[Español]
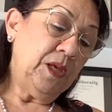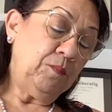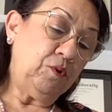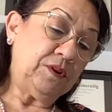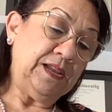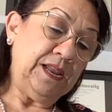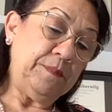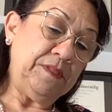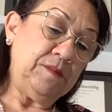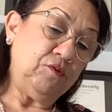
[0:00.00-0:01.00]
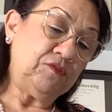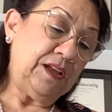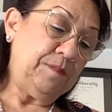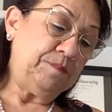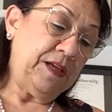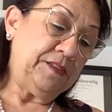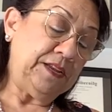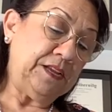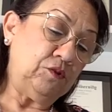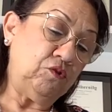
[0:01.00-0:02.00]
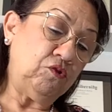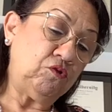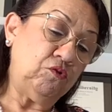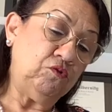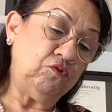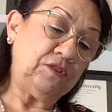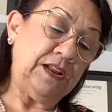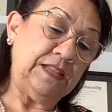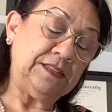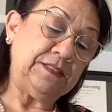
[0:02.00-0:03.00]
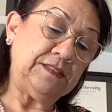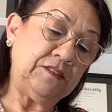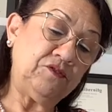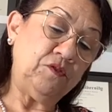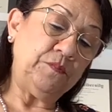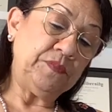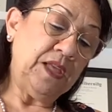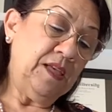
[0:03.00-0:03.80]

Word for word: ¿Por qué le pedimos al Padre que no nos conduzca a la tentación